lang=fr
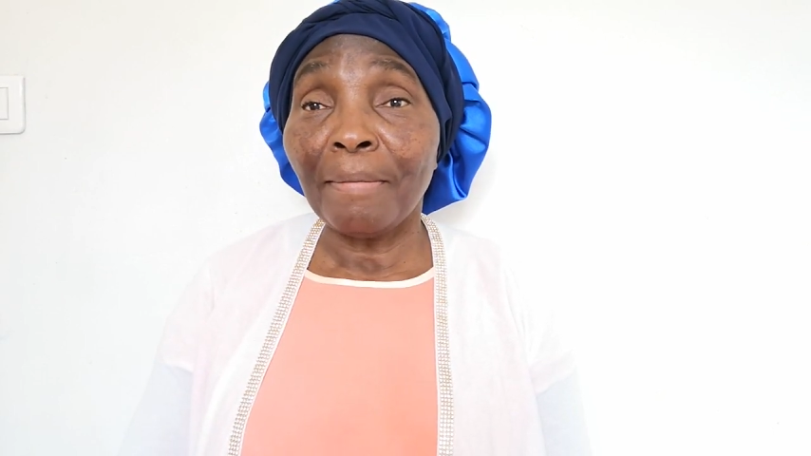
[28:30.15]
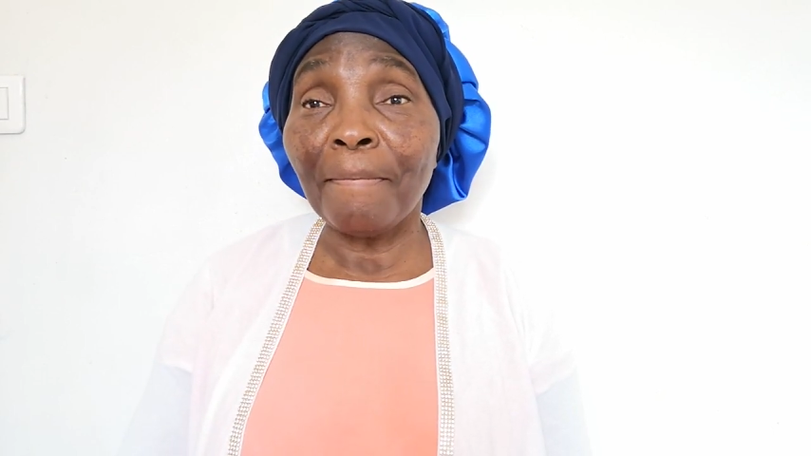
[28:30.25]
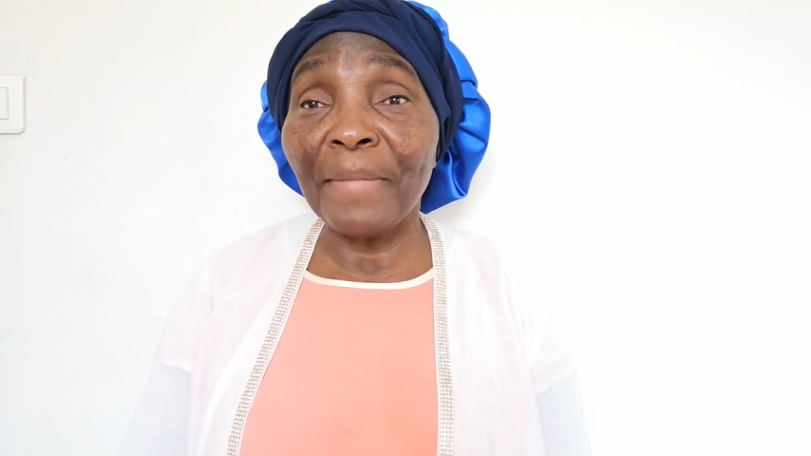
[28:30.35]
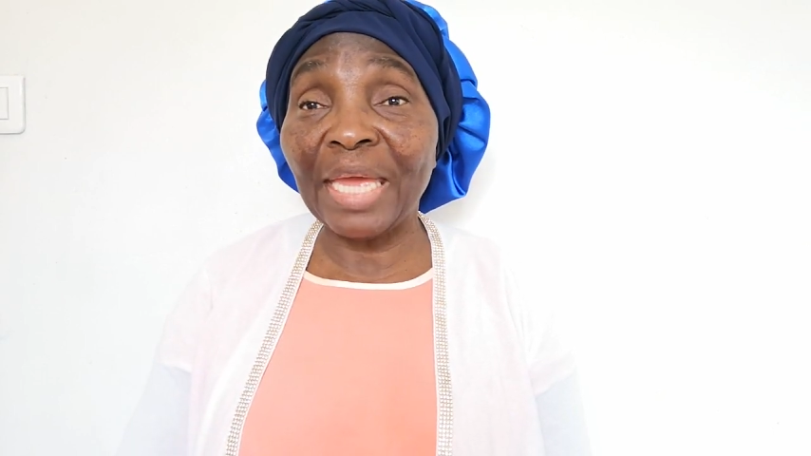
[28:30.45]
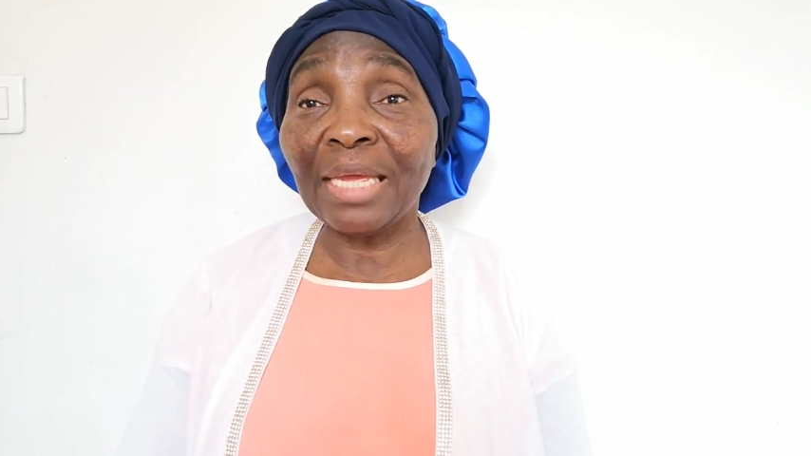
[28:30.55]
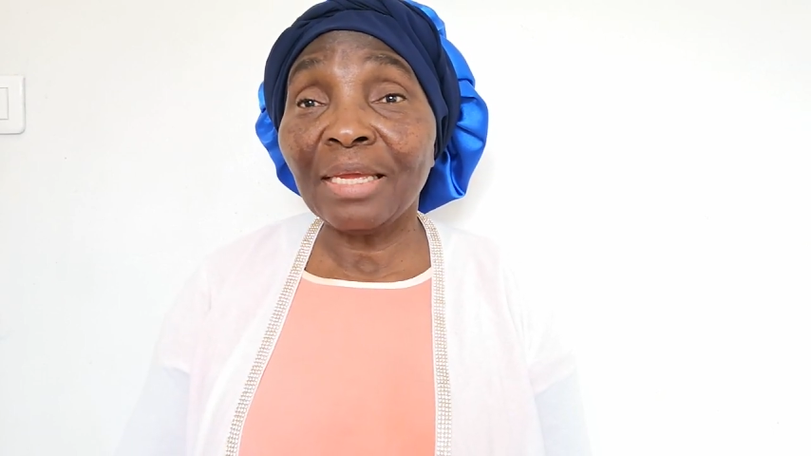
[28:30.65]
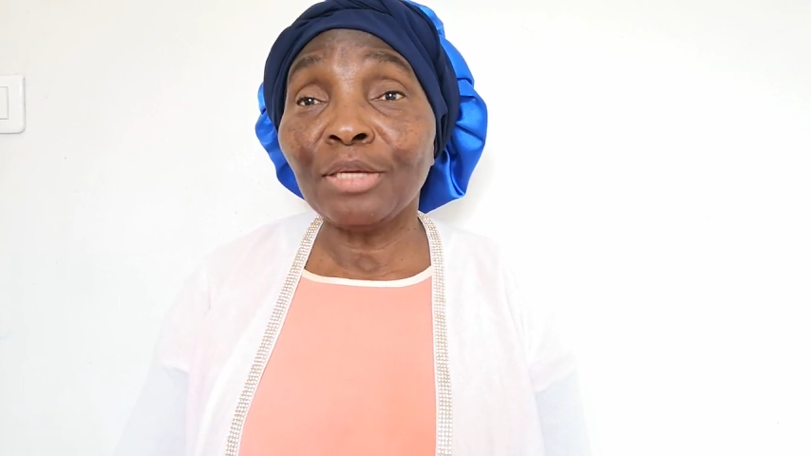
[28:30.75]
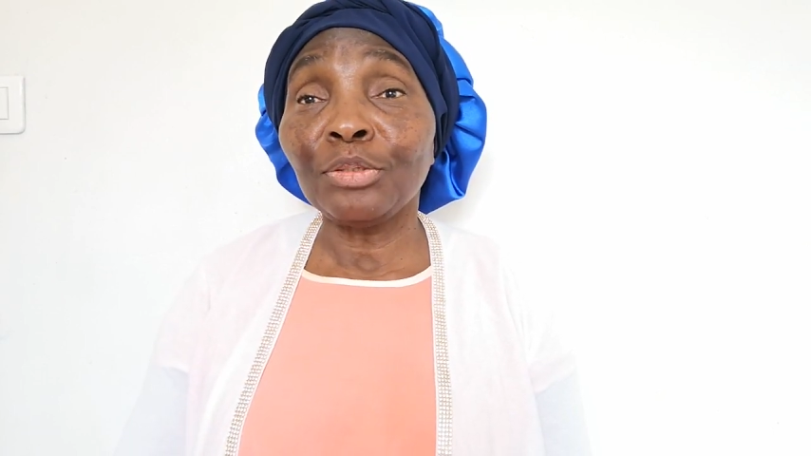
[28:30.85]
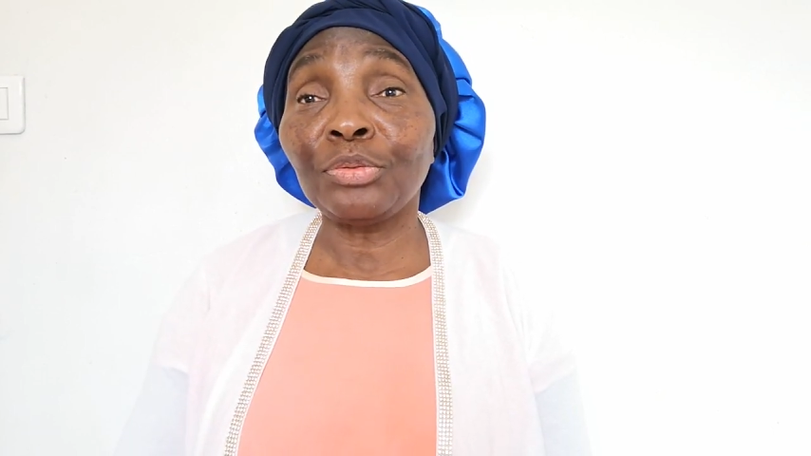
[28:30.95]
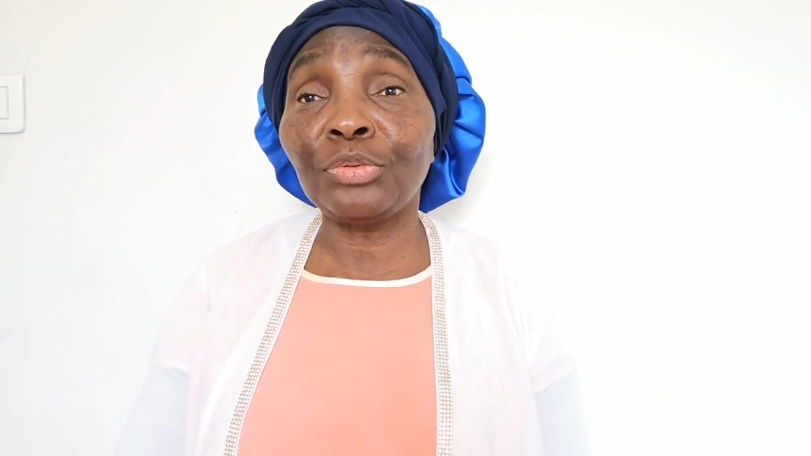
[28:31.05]
mais
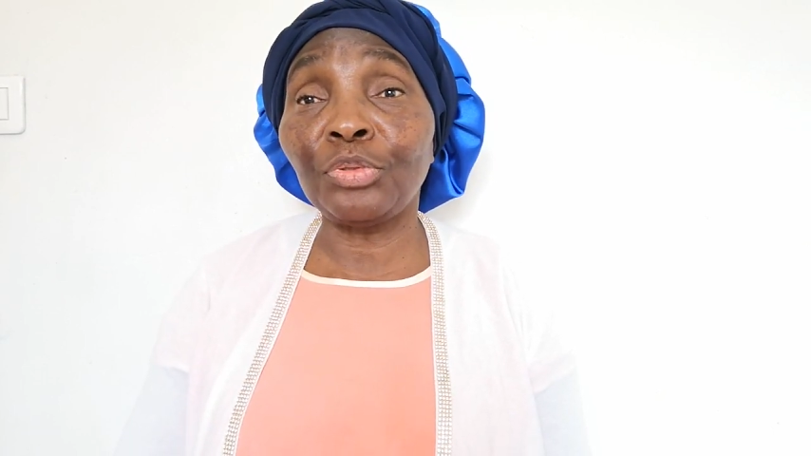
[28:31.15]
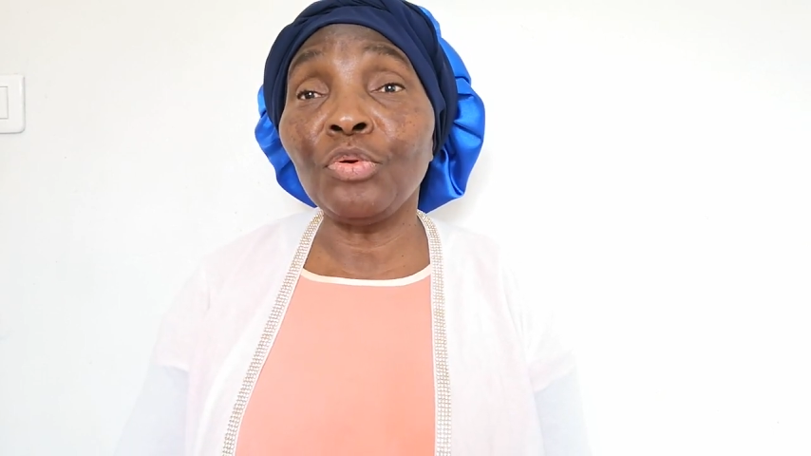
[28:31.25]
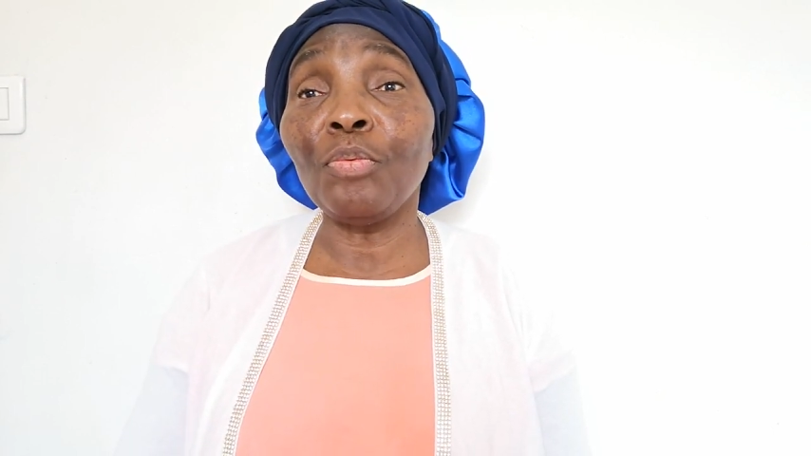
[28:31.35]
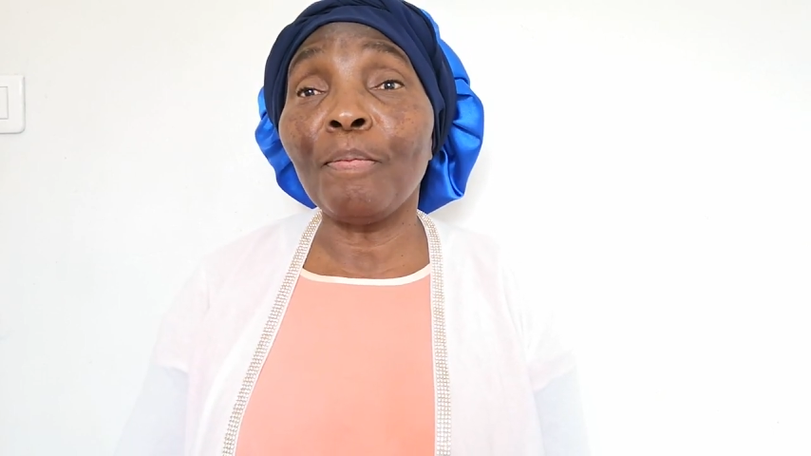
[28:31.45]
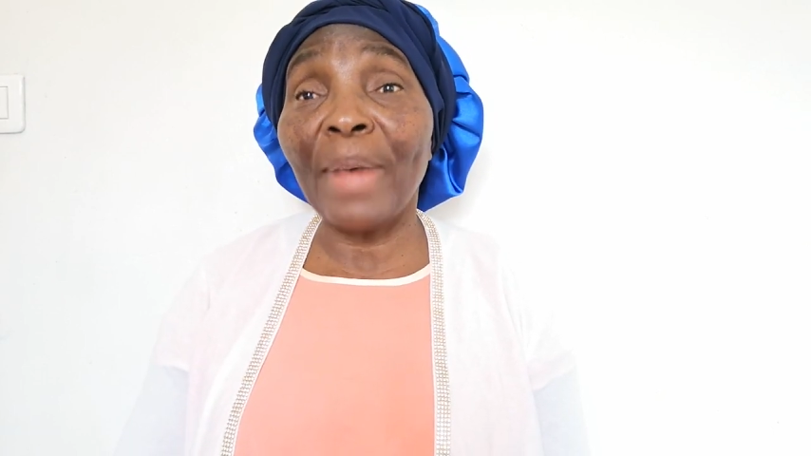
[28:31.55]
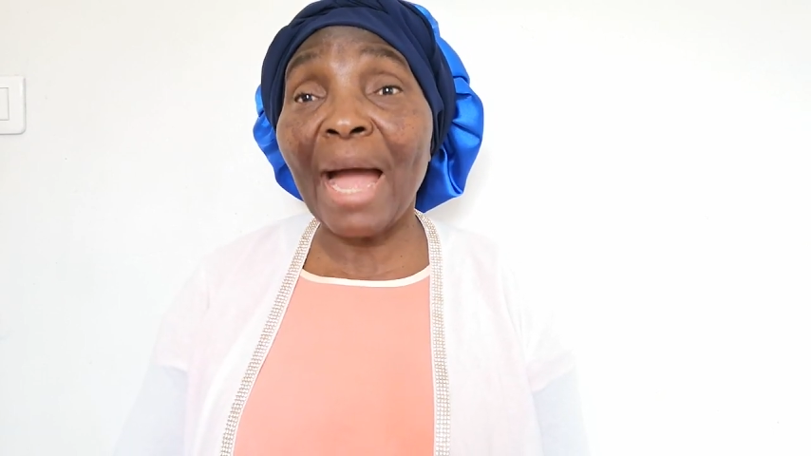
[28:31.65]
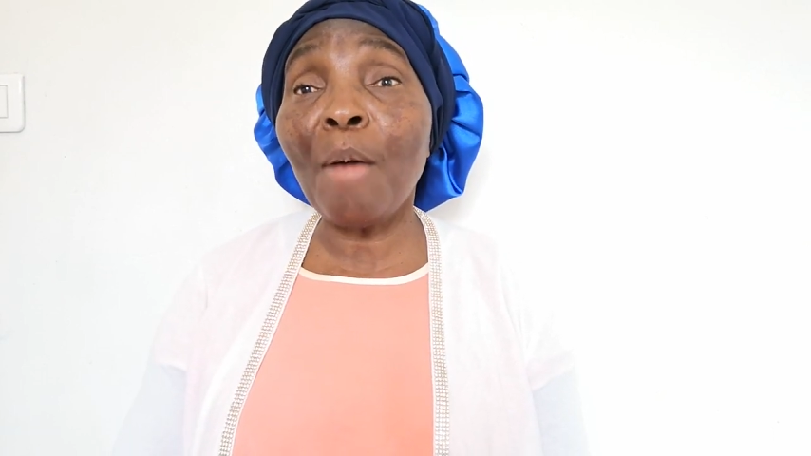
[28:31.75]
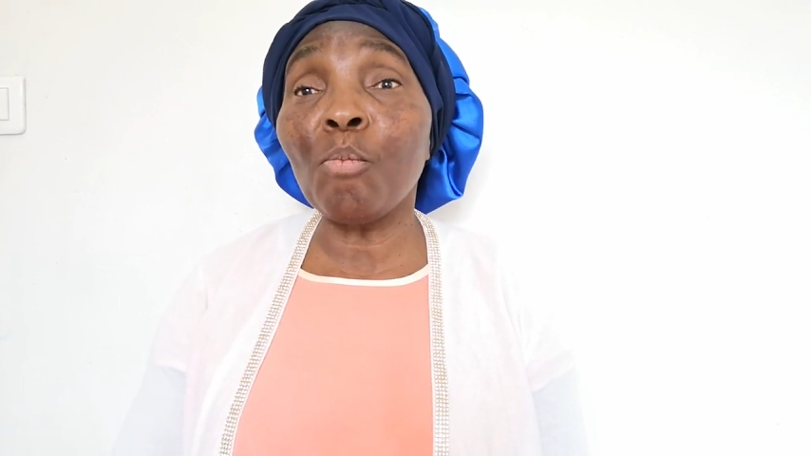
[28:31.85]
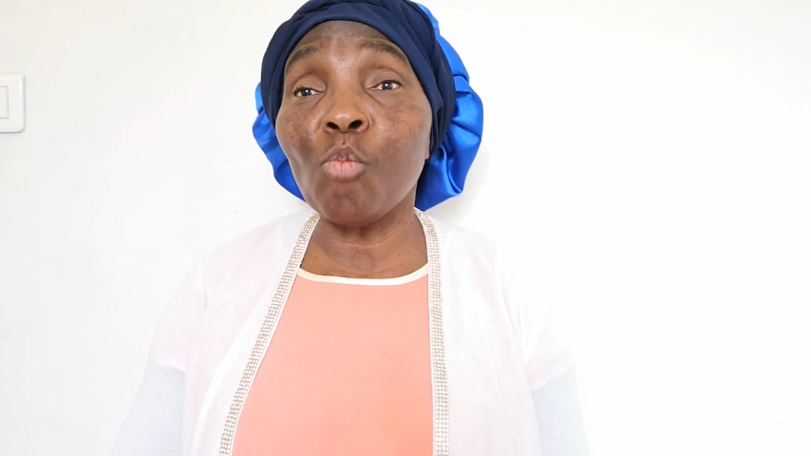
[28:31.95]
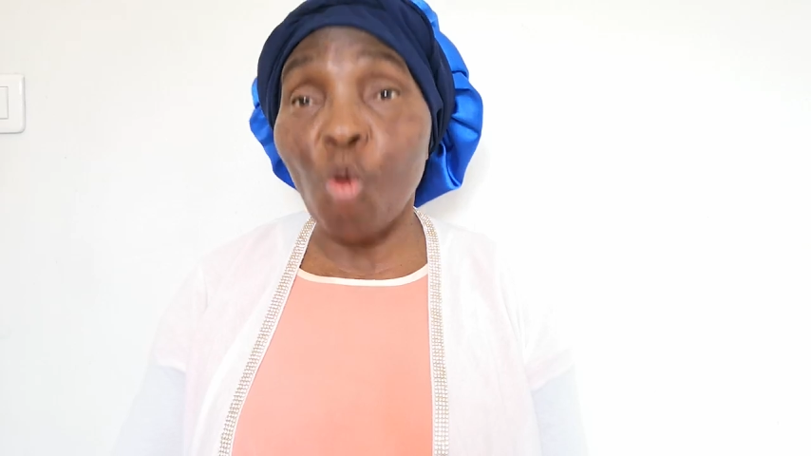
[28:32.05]
tu
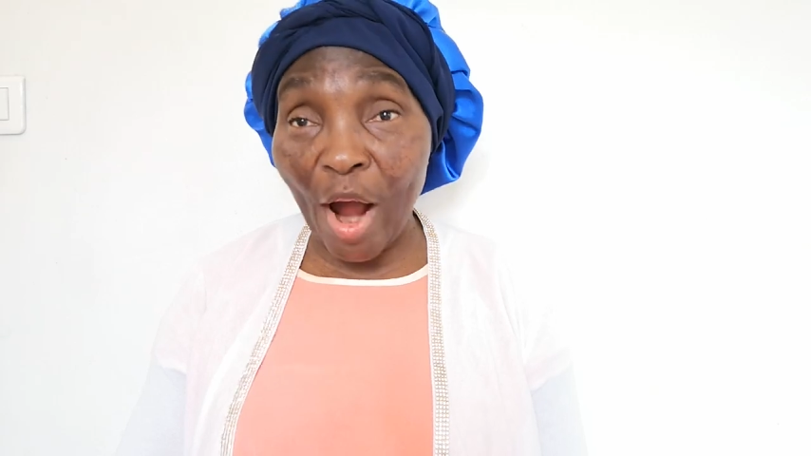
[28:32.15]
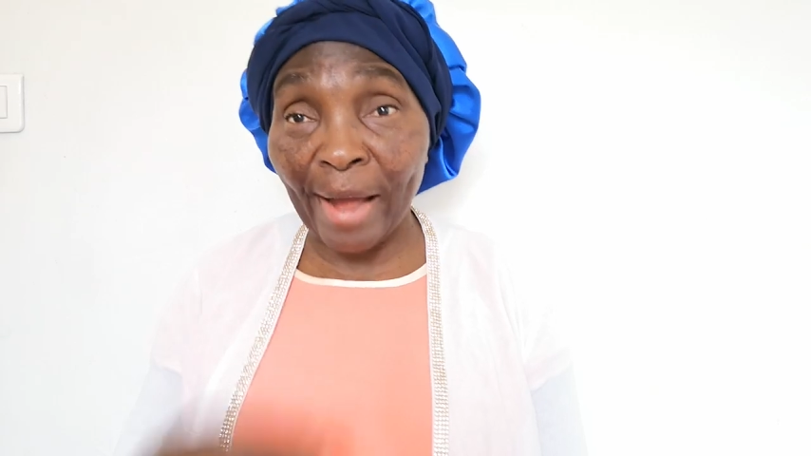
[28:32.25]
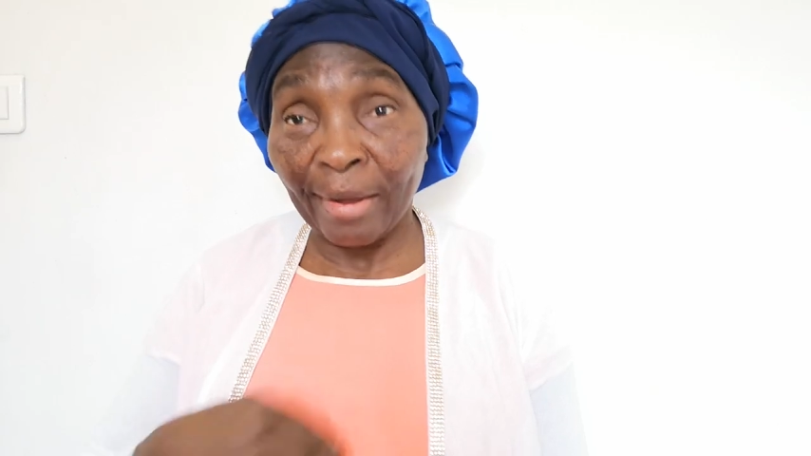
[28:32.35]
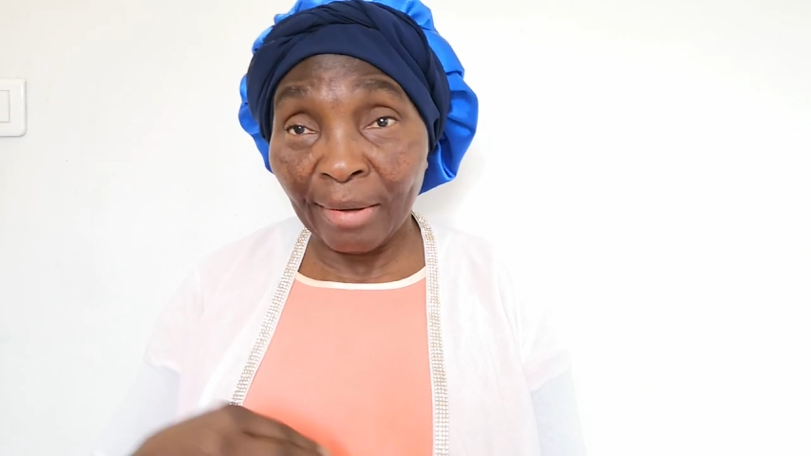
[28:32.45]
m'as moi,